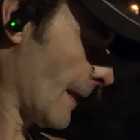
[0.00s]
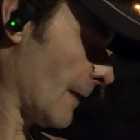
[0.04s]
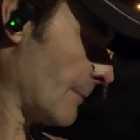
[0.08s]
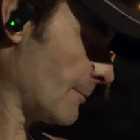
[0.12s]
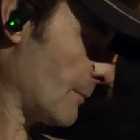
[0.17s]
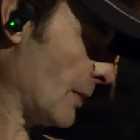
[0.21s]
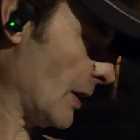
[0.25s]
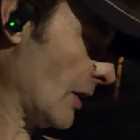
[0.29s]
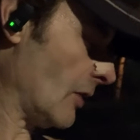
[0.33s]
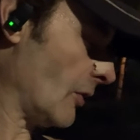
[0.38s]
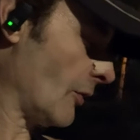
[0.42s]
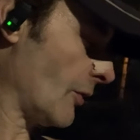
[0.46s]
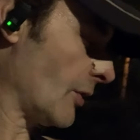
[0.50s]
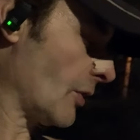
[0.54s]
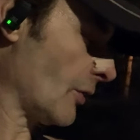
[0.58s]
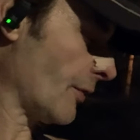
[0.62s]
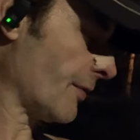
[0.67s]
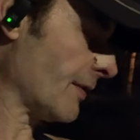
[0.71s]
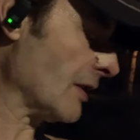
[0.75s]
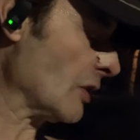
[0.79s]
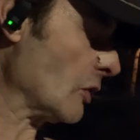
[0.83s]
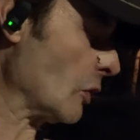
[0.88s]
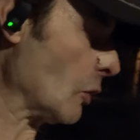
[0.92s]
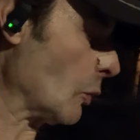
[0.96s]
pero lo digo,
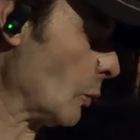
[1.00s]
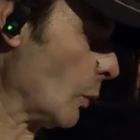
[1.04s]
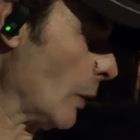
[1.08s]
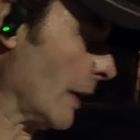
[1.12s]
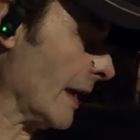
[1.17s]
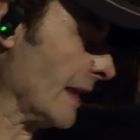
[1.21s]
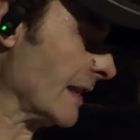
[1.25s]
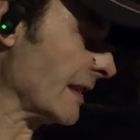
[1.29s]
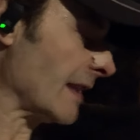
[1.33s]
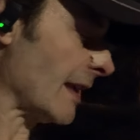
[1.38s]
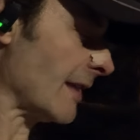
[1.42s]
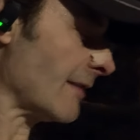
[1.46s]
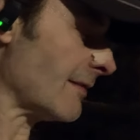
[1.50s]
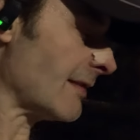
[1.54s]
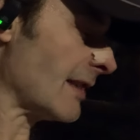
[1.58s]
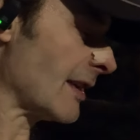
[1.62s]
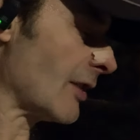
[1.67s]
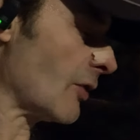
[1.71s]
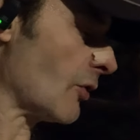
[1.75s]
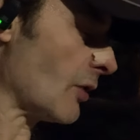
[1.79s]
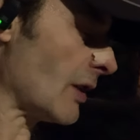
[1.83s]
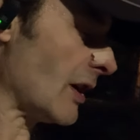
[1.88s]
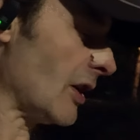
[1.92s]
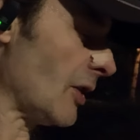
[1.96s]

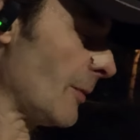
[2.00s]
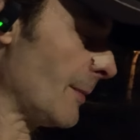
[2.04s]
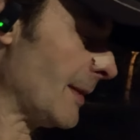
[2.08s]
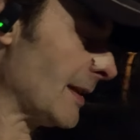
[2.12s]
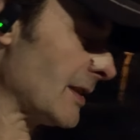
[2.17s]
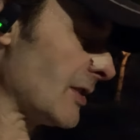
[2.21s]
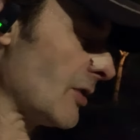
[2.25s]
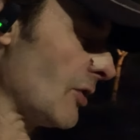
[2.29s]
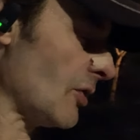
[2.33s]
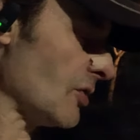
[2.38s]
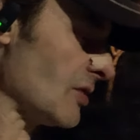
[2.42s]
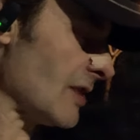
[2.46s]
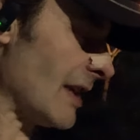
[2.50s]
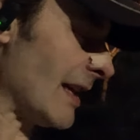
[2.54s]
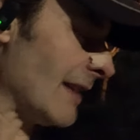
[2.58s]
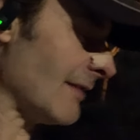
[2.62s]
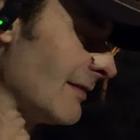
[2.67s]
5.45 kilómetros a